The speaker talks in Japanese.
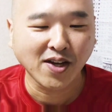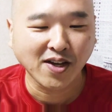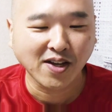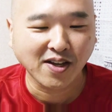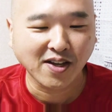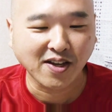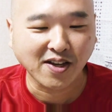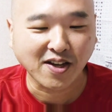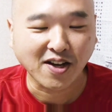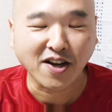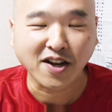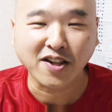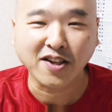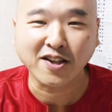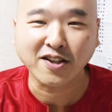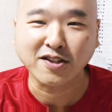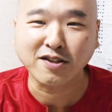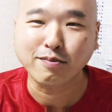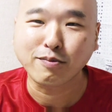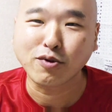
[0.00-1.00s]
えー、かけ
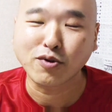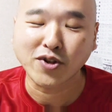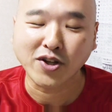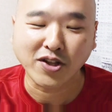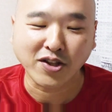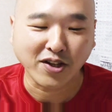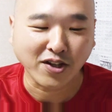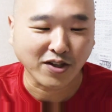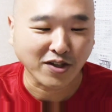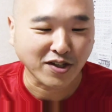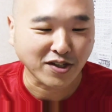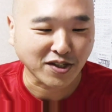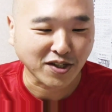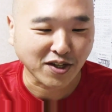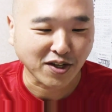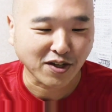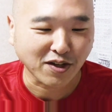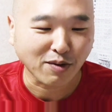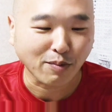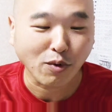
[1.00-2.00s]
た相撲だったんです
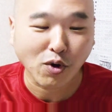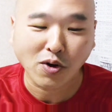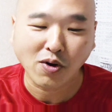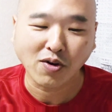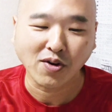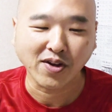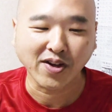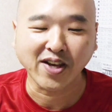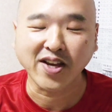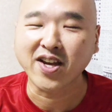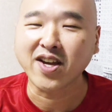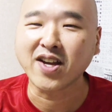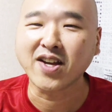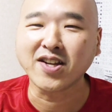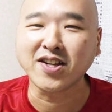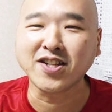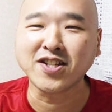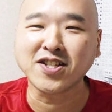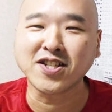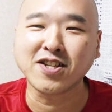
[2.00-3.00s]
けれども、えー、
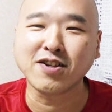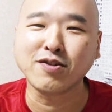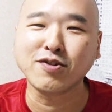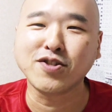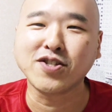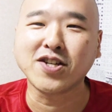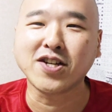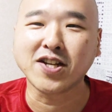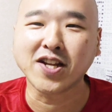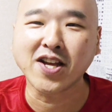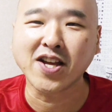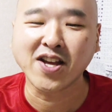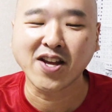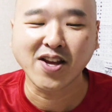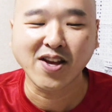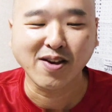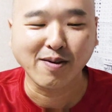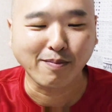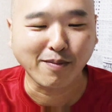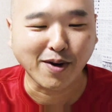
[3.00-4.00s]
錦富士がね、
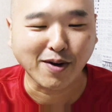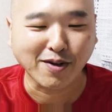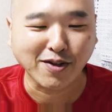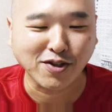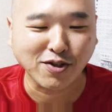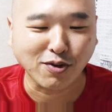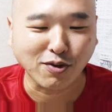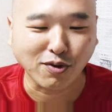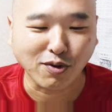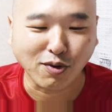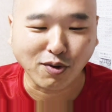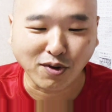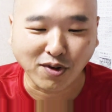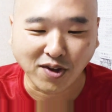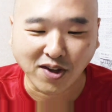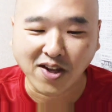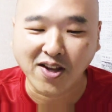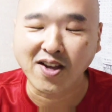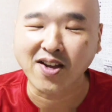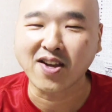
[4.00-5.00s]
回しを取っ
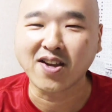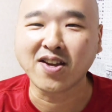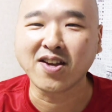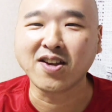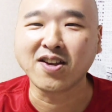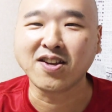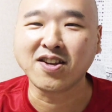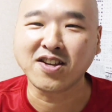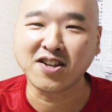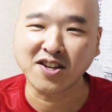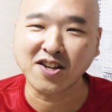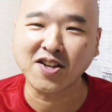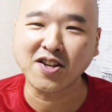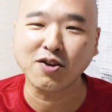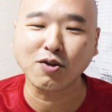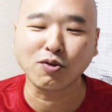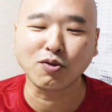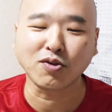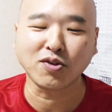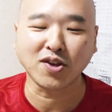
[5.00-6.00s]
て、えー、一気
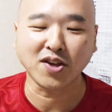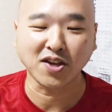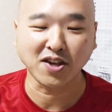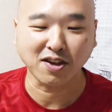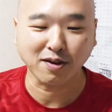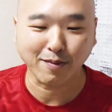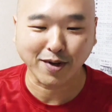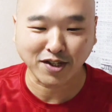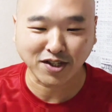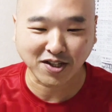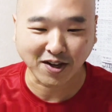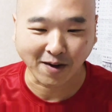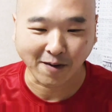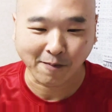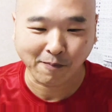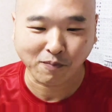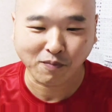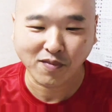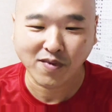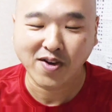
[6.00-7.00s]
に寄っていきました
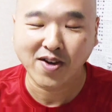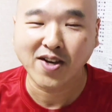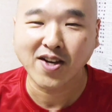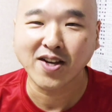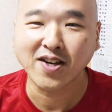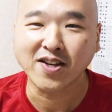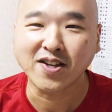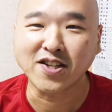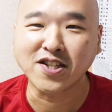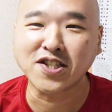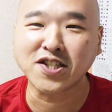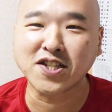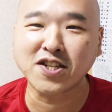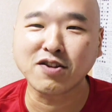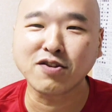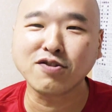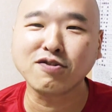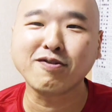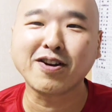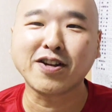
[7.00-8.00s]
錦
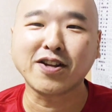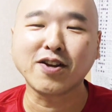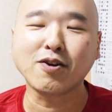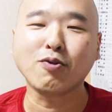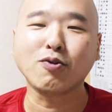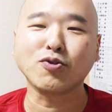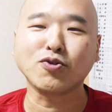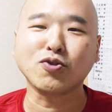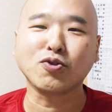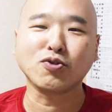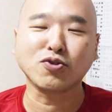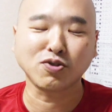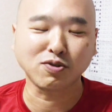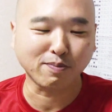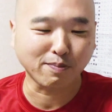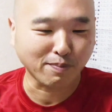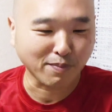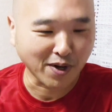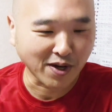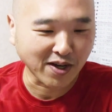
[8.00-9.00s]
富士はね5勝
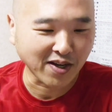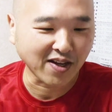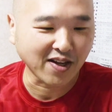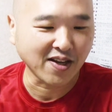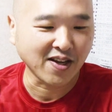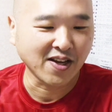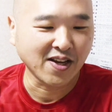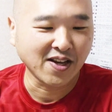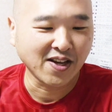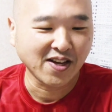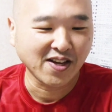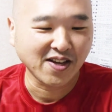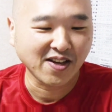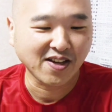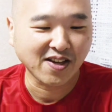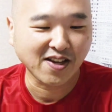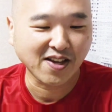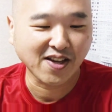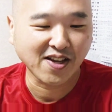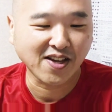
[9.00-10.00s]
10敗、
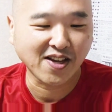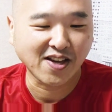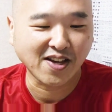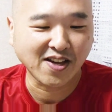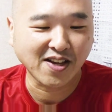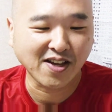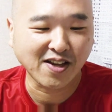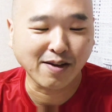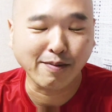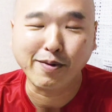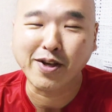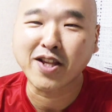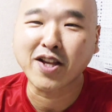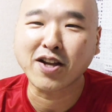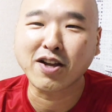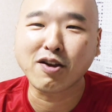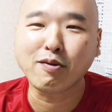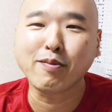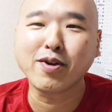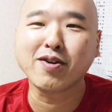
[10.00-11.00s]
えー、御
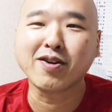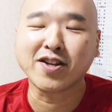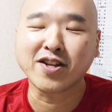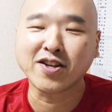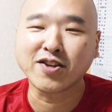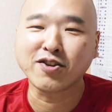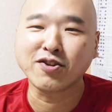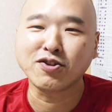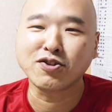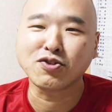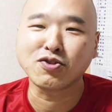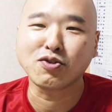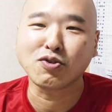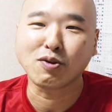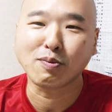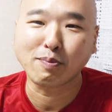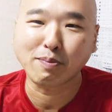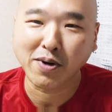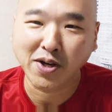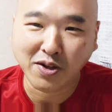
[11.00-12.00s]
嶽海はね9勝
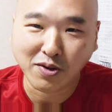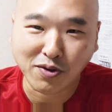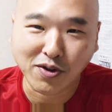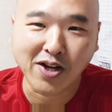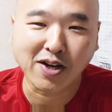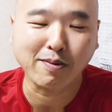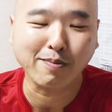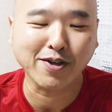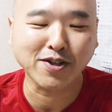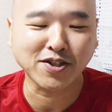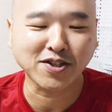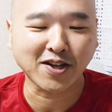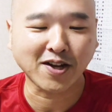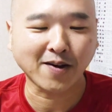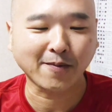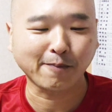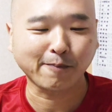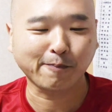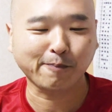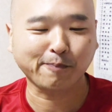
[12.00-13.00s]
6敗となりました